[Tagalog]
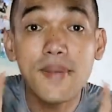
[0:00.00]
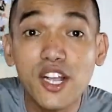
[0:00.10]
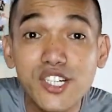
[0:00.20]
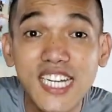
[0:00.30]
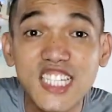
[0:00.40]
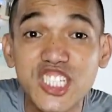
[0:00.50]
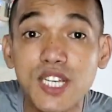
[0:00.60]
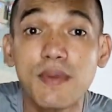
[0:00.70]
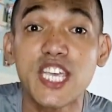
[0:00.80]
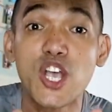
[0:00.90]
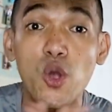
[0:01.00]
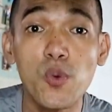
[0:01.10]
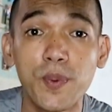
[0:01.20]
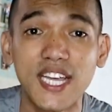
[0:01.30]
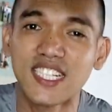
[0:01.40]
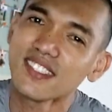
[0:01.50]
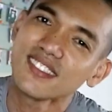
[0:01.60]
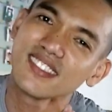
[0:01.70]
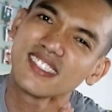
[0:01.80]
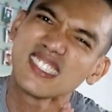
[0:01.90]
bago natin siya
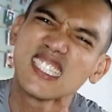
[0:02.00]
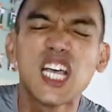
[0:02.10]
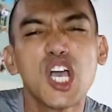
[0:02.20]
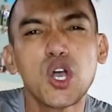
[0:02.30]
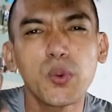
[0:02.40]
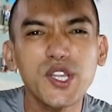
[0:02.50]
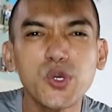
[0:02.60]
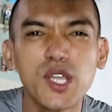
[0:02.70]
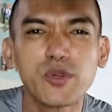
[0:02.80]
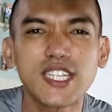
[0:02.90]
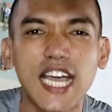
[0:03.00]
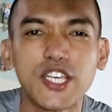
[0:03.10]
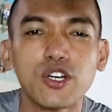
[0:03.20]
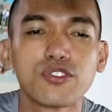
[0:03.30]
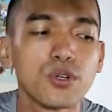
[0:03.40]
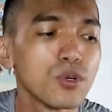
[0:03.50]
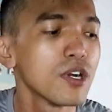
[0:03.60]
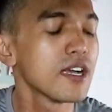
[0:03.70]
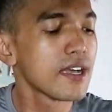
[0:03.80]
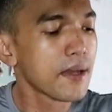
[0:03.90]
mai-open, kwentuhan muna tayo.
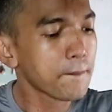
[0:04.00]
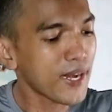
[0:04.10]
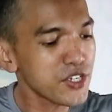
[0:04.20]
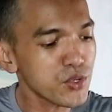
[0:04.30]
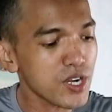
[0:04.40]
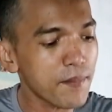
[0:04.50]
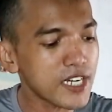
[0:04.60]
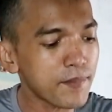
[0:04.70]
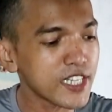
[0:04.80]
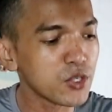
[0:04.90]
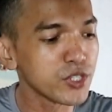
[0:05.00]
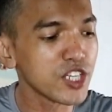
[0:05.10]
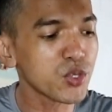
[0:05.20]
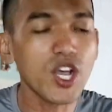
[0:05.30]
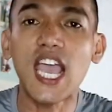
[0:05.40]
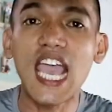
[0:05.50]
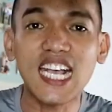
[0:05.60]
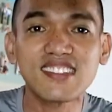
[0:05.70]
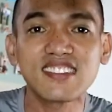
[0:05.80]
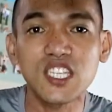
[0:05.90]
So, paano ko nga ba napanalunan tong
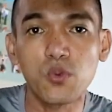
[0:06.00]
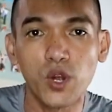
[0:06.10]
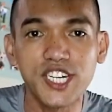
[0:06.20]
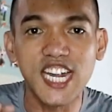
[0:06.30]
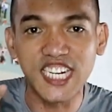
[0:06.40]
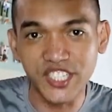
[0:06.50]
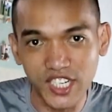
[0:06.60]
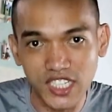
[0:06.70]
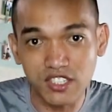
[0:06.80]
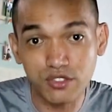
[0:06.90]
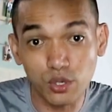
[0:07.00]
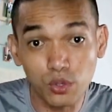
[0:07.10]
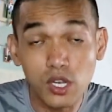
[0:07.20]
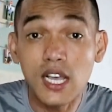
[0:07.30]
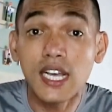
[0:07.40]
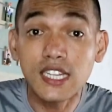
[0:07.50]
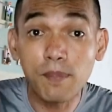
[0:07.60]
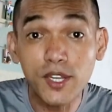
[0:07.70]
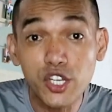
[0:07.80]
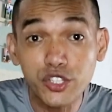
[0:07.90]
XT100? So,
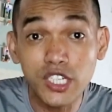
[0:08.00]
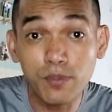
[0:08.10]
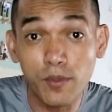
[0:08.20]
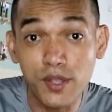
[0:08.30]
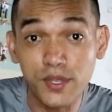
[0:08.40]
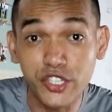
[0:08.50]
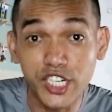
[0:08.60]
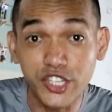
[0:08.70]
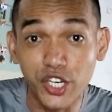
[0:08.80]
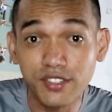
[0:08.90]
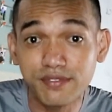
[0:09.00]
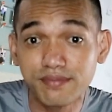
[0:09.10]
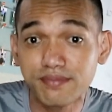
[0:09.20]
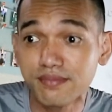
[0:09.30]
napanood niyo na po ba yung video na to?